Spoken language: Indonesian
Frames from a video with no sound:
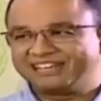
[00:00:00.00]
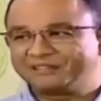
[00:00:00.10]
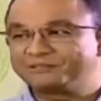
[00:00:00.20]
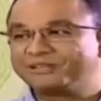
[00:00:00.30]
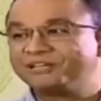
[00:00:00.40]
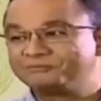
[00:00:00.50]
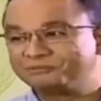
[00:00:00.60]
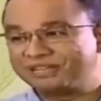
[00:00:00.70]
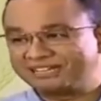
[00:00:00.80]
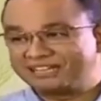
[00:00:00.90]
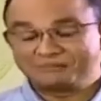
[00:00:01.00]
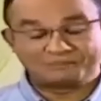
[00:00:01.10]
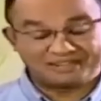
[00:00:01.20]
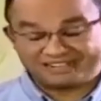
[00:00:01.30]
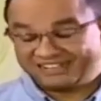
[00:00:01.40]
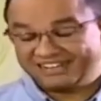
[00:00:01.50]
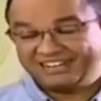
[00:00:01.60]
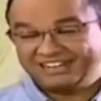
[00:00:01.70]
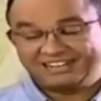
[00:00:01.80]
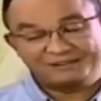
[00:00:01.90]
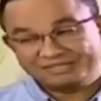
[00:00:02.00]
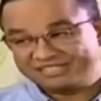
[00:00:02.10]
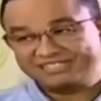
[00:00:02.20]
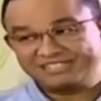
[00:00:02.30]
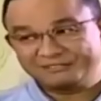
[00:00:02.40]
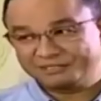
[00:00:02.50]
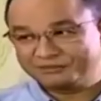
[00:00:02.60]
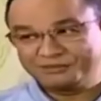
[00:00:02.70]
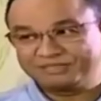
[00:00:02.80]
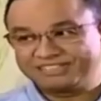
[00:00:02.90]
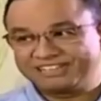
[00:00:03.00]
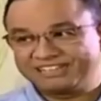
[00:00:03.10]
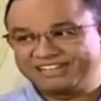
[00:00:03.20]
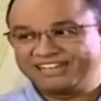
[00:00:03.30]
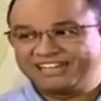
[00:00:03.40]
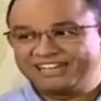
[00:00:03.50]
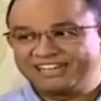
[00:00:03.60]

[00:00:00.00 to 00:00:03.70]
yang mm-hmm. sudah dibuat padahal Anda bisa cek dulu sebelum bertanya hmm.